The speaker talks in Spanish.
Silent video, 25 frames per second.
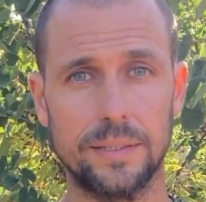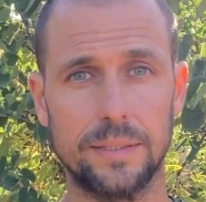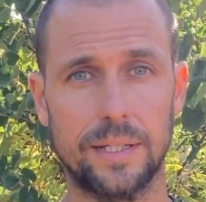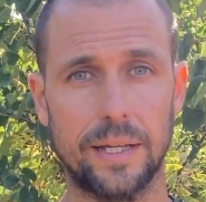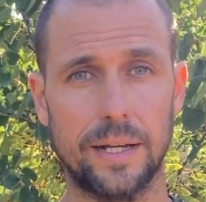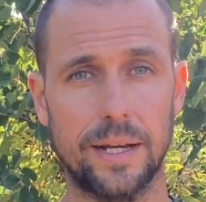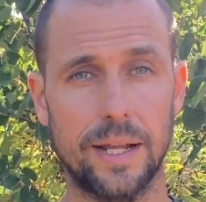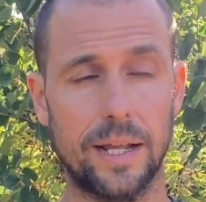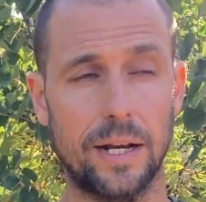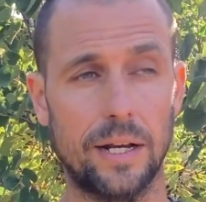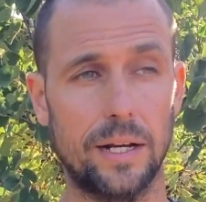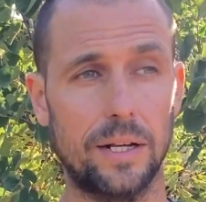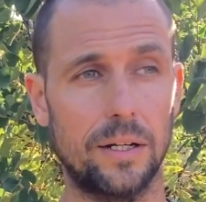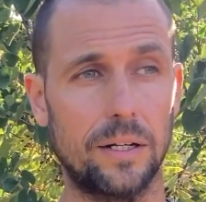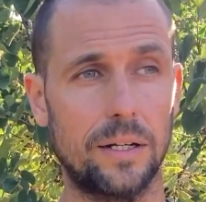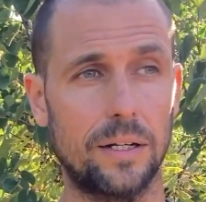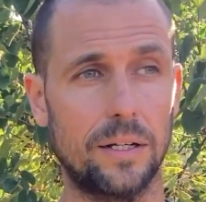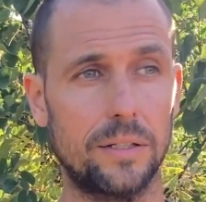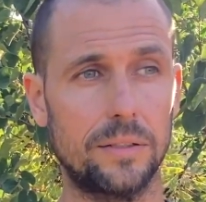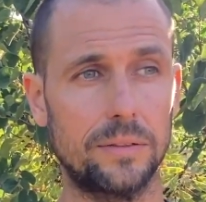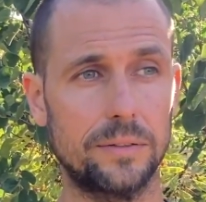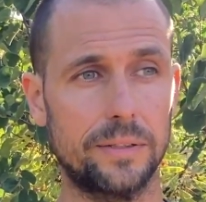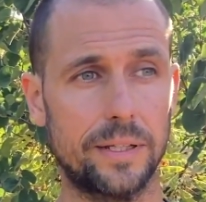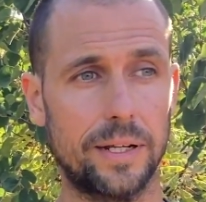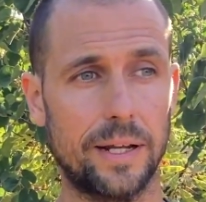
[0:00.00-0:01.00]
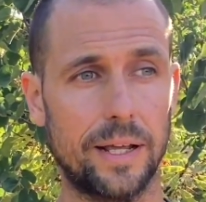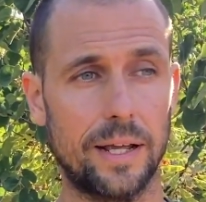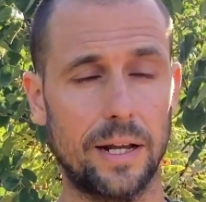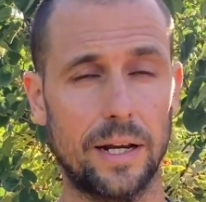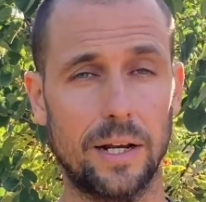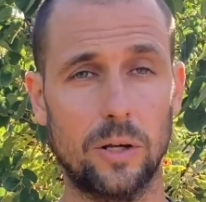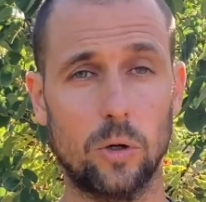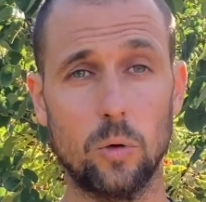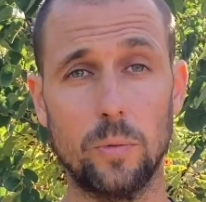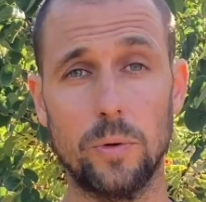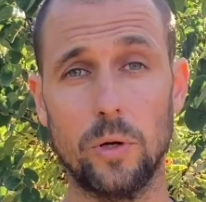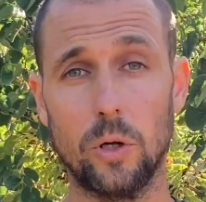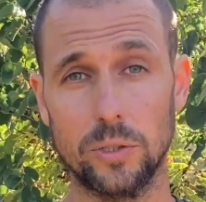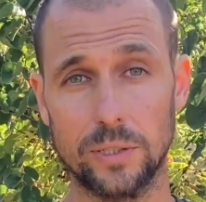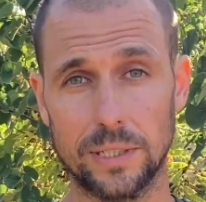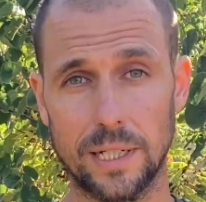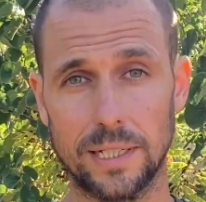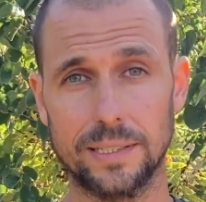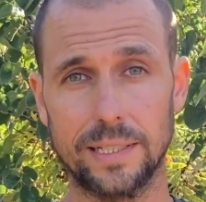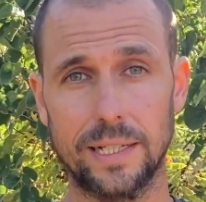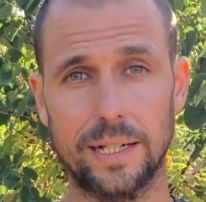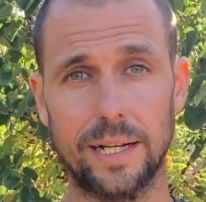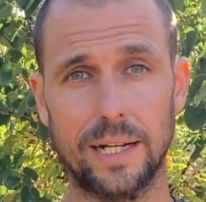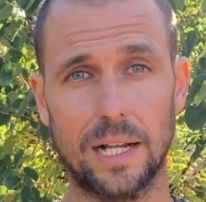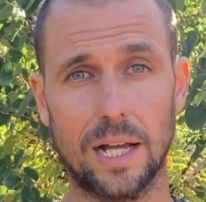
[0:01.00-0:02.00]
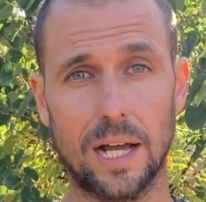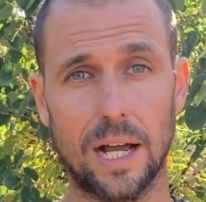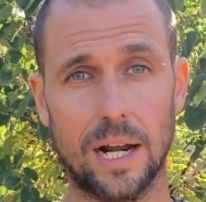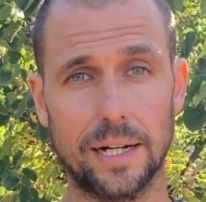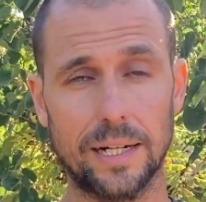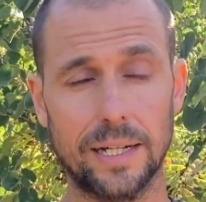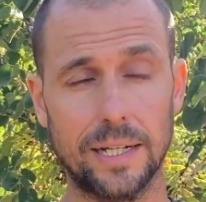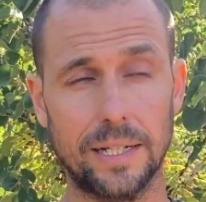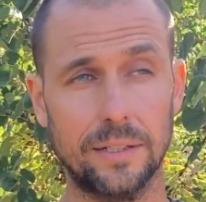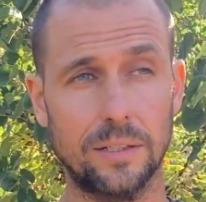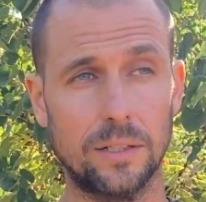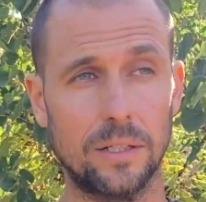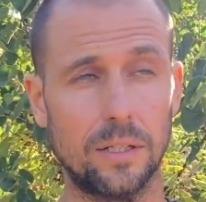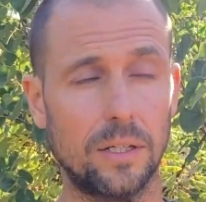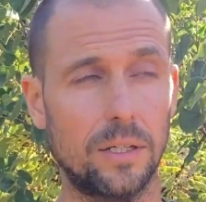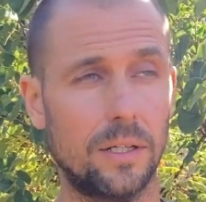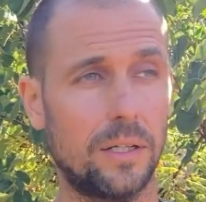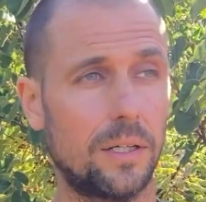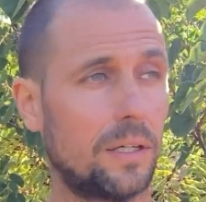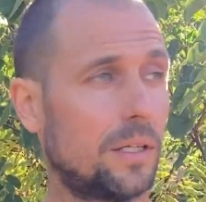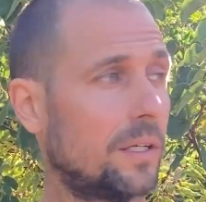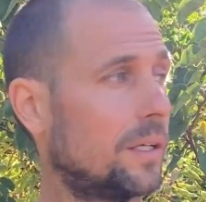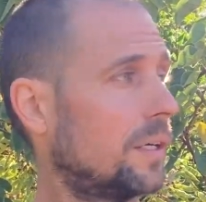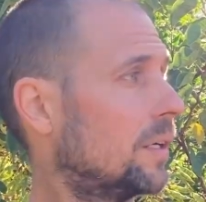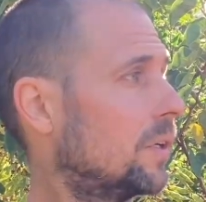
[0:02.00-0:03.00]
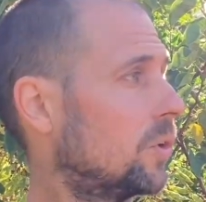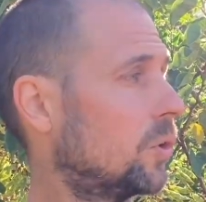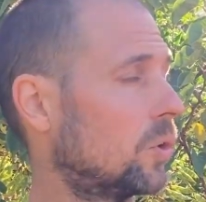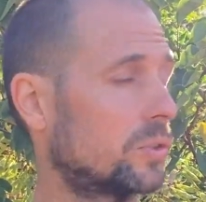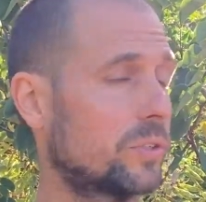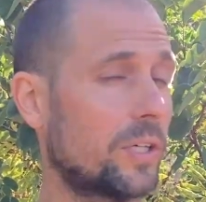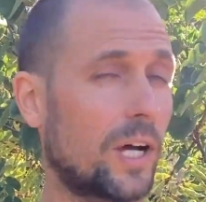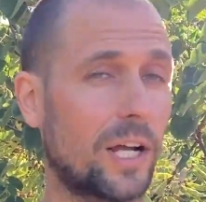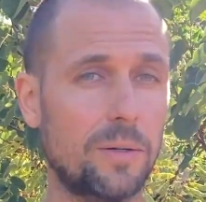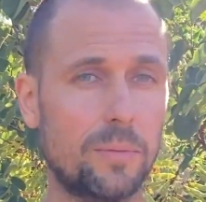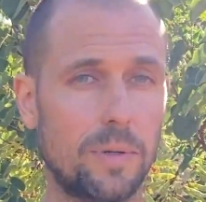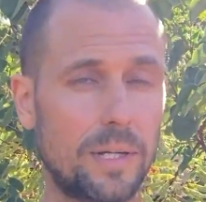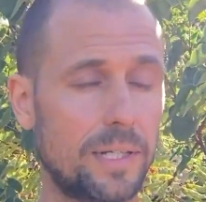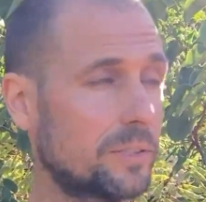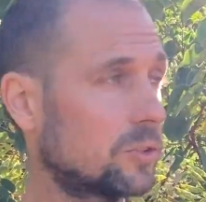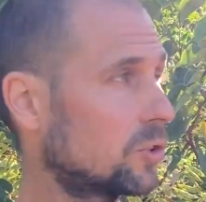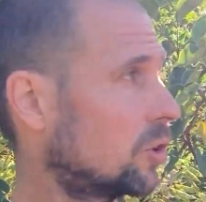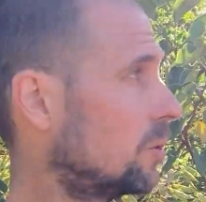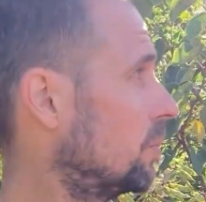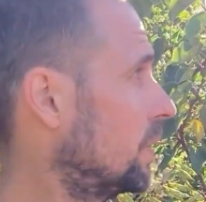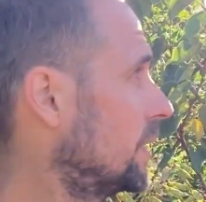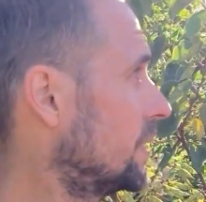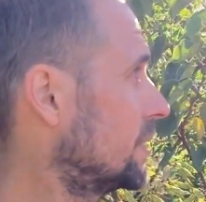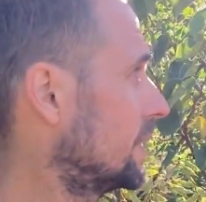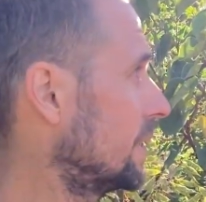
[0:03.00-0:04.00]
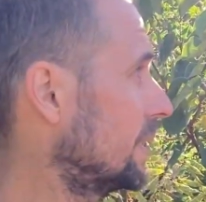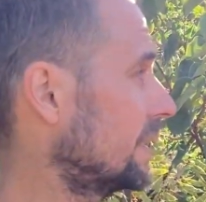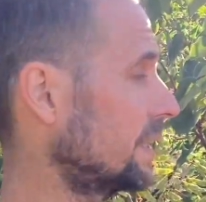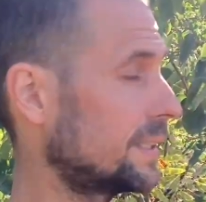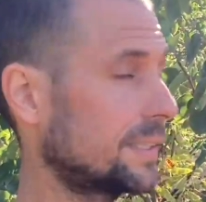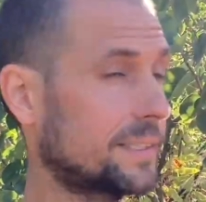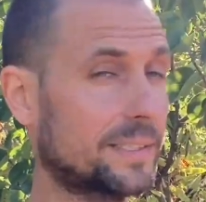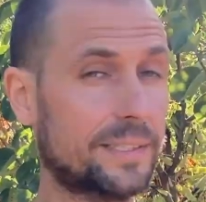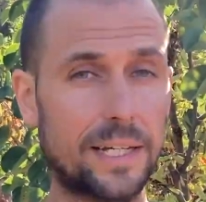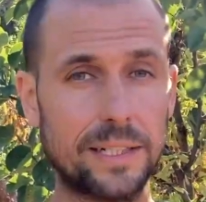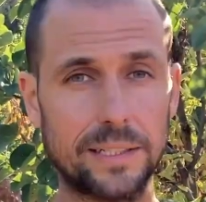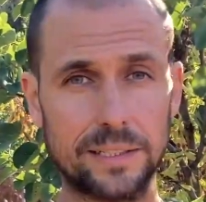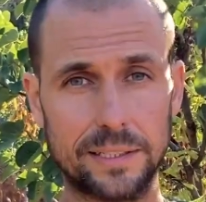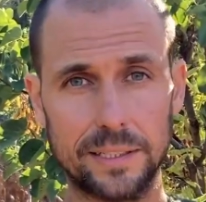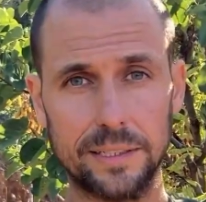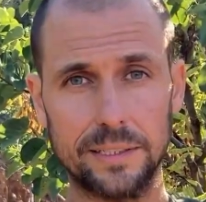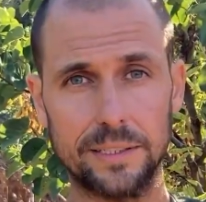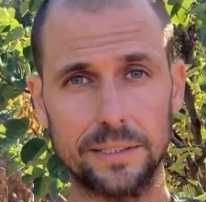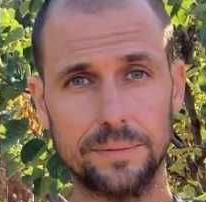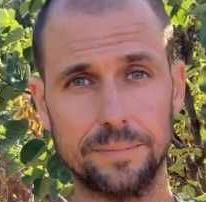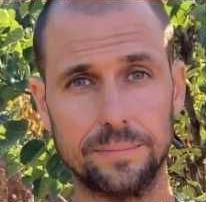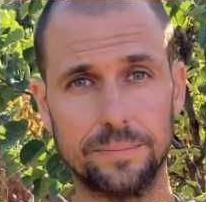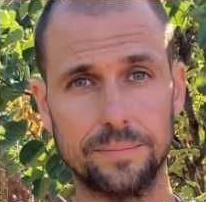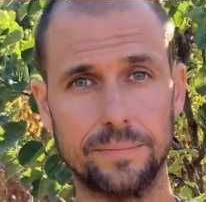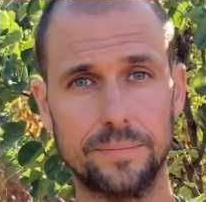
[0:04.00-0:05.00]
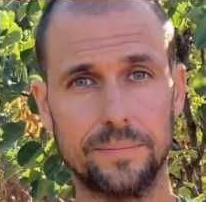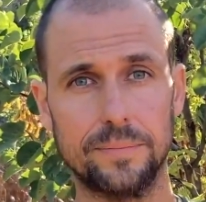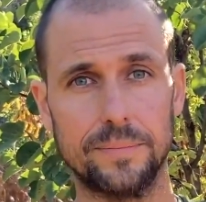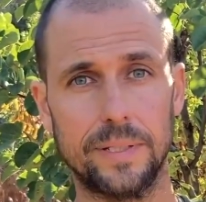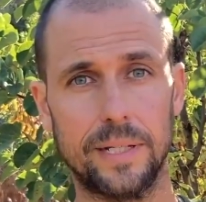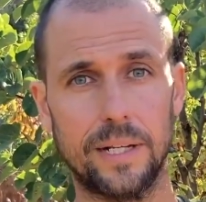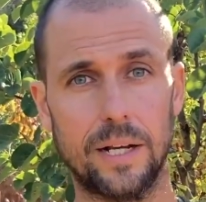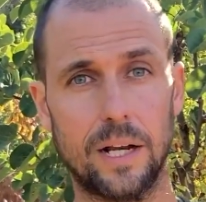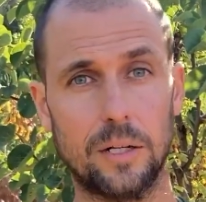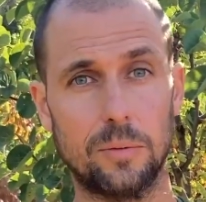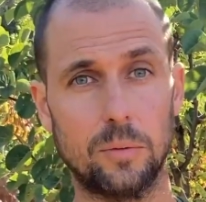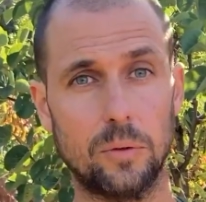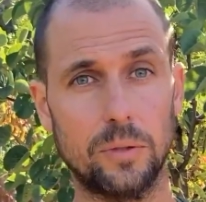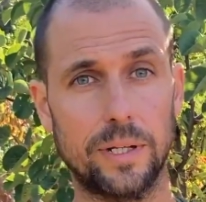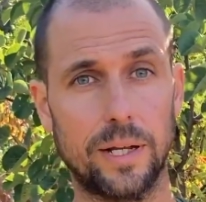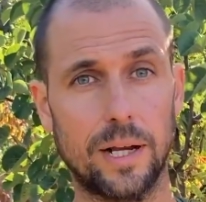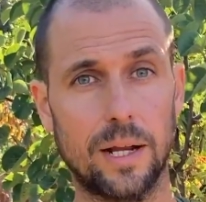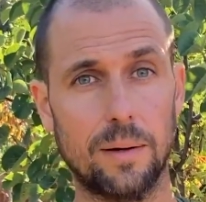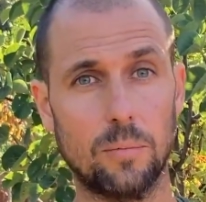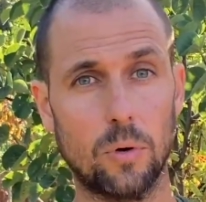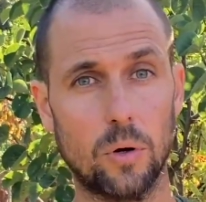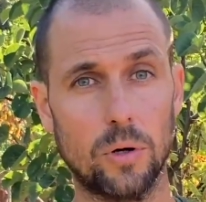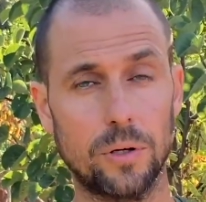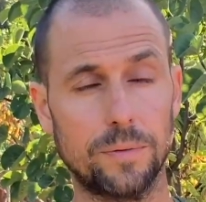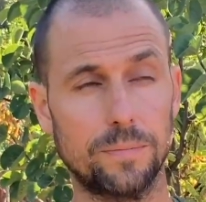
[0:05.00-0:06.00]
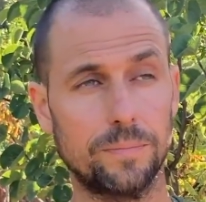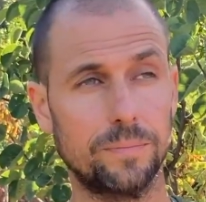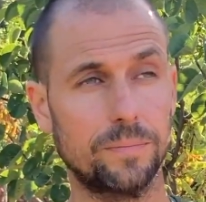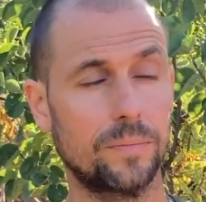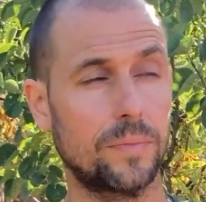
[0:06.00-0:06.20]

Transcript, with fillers: Tener, tener leguminosas en el jardín, los árboles como este Cercis, el árbol del amor.